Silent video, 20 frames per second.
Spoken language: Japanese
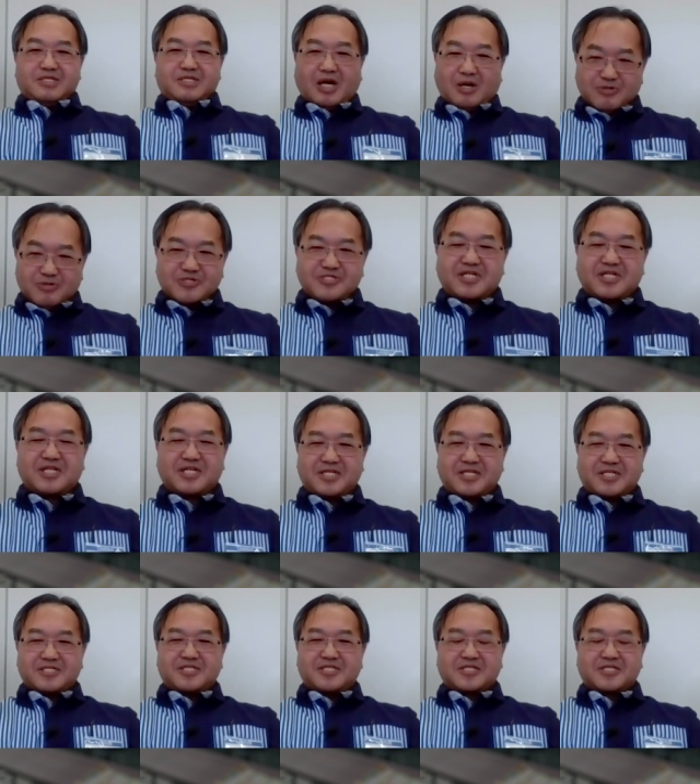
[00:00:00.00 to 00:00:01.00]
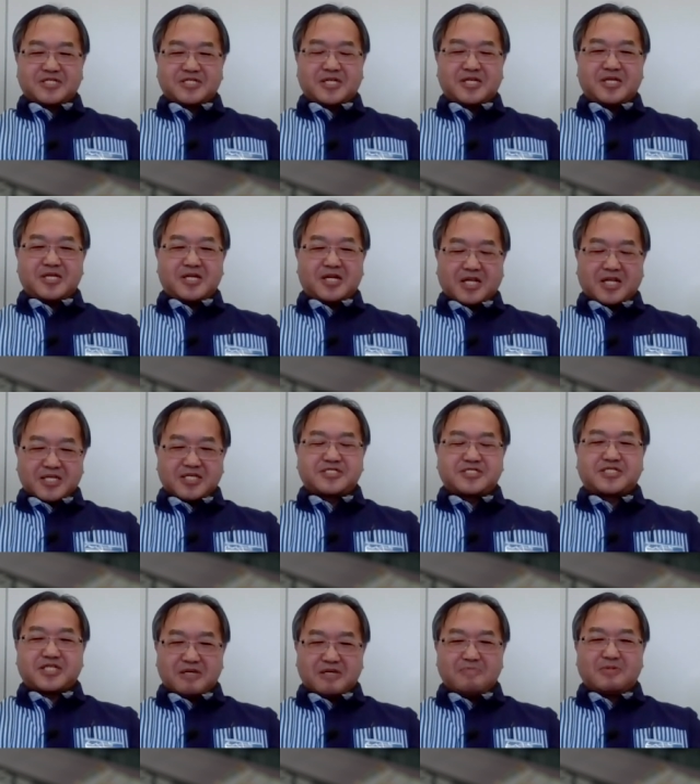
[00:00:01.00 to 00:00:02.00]
ダウンされさせられ
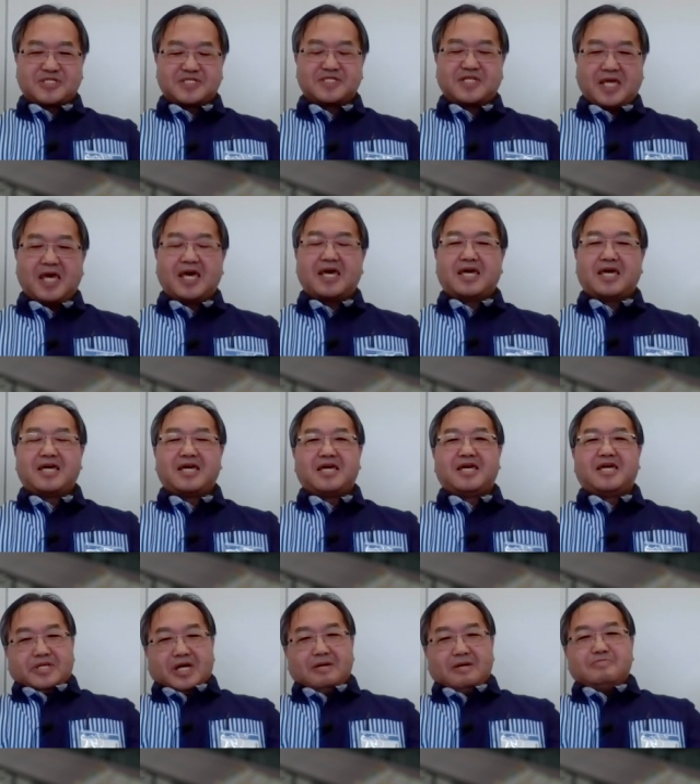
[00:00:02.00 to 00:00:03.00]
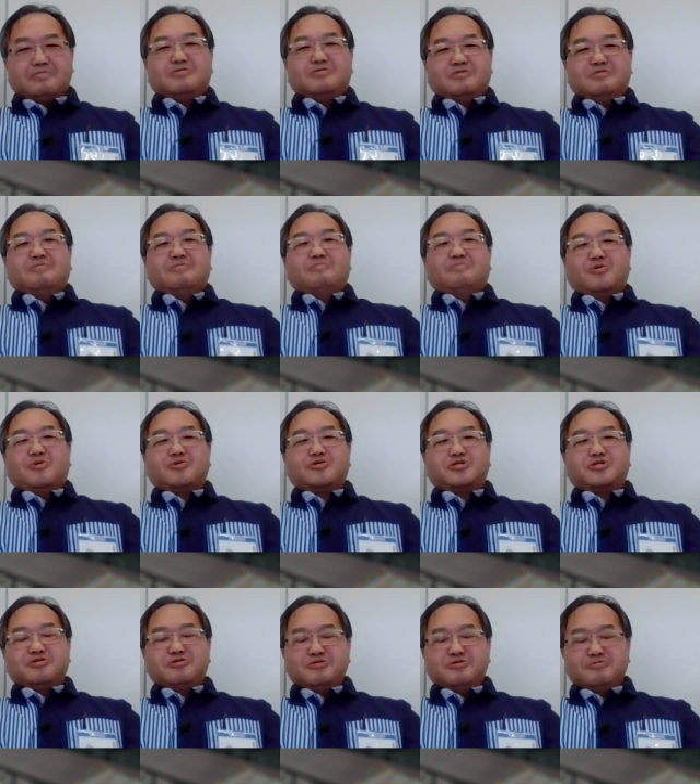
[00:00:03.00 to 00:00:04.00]
ちゃいますね。多分
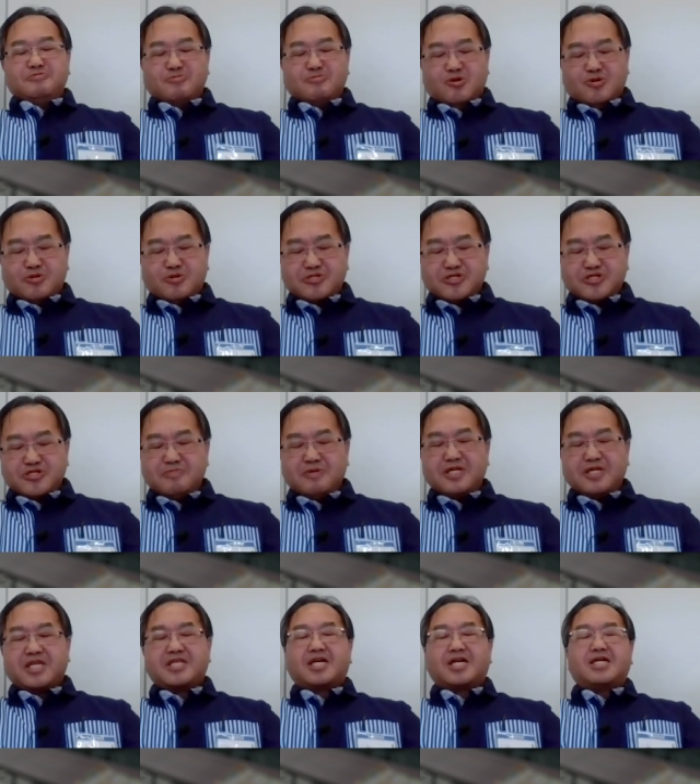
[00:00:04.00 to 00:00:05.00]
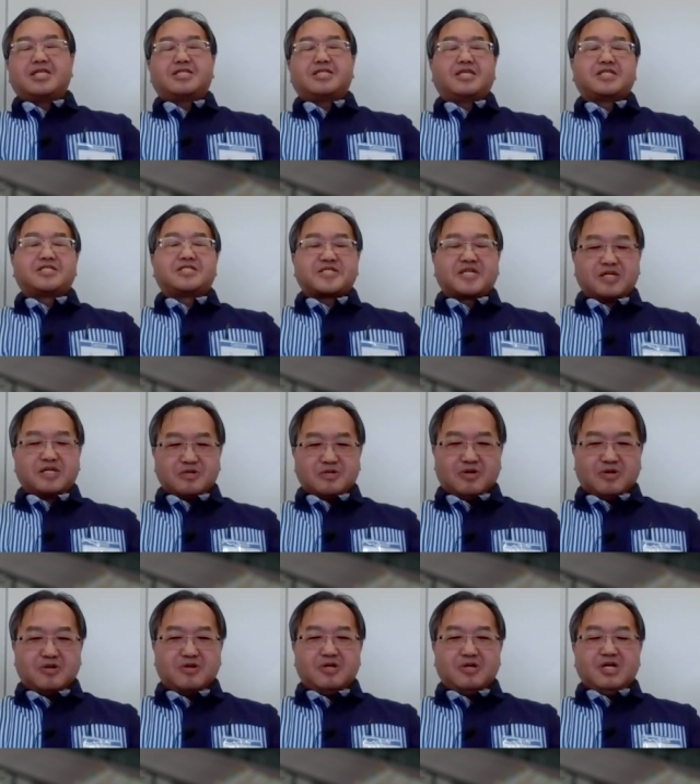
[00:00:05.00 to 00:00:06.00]
僕も含めてなんですけ
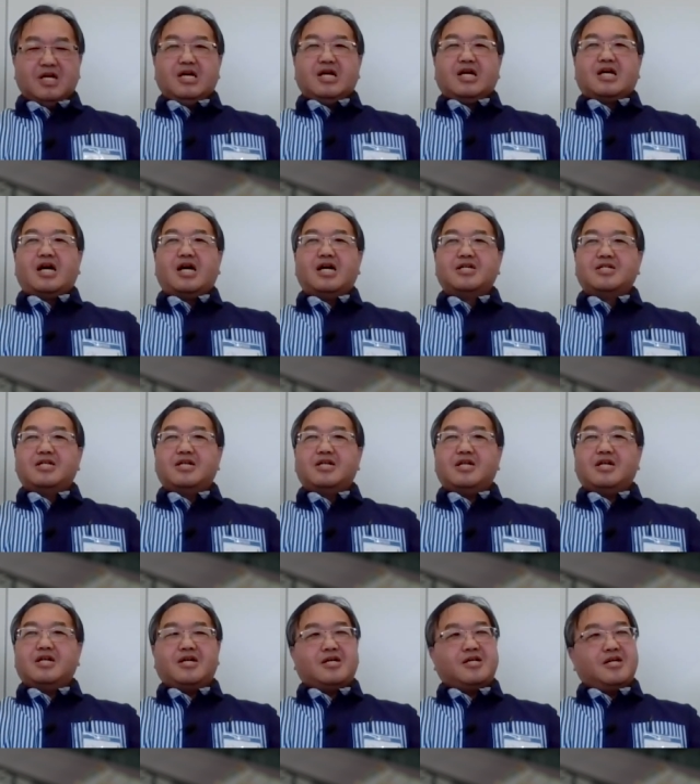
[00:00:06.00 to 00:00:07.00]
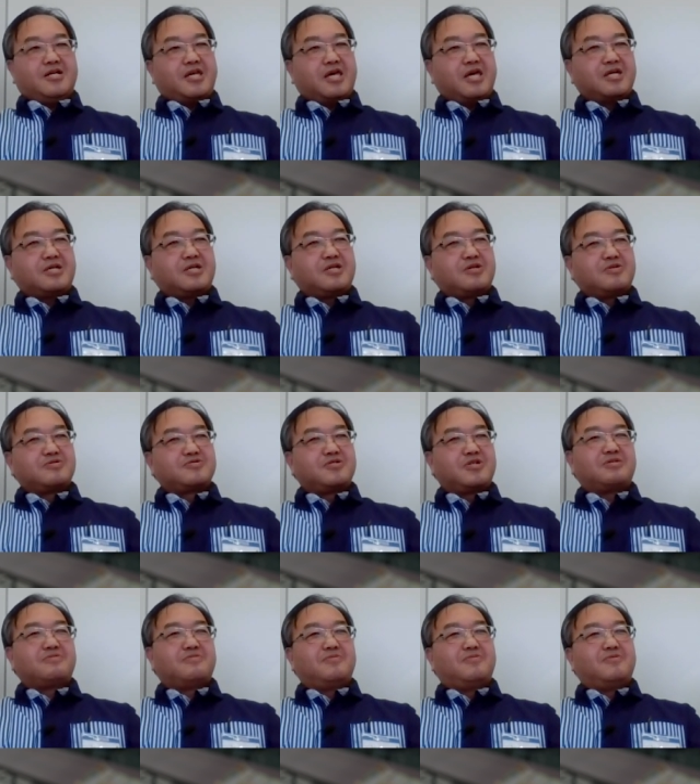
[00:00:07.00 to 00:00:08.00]
どか結
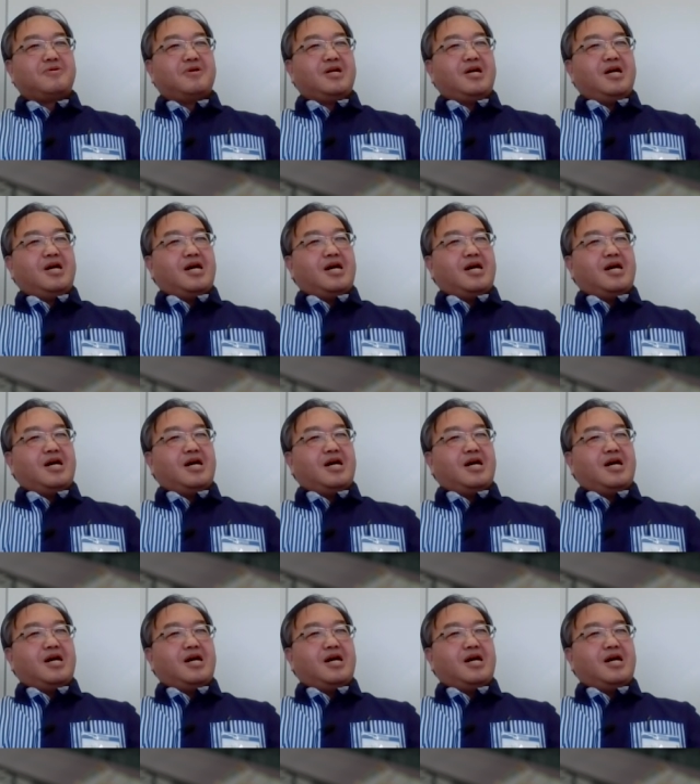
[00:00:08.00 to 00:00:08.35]
局あの